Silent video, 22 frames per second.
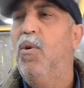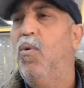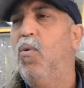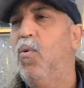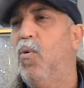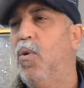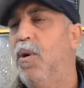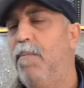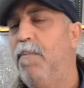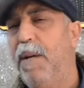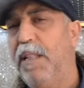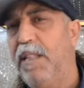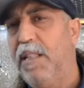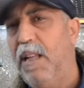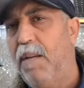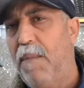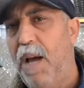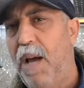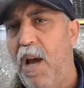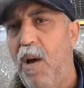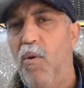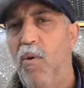ويبدل
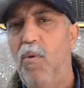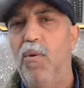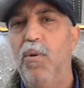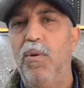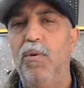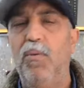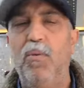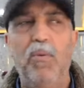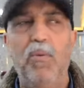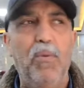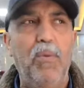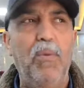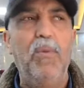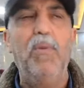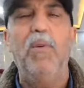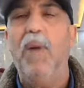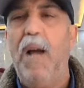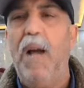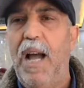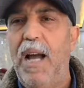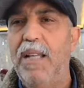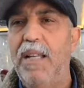معون
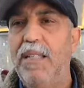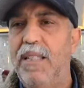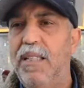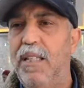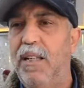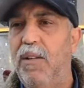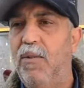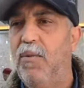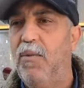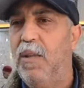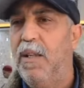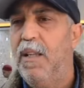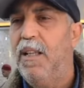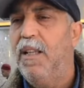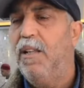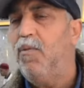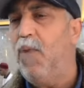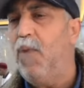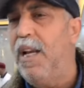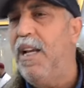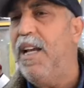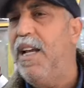وحاسين
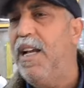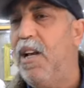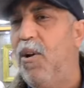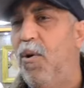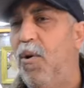تولي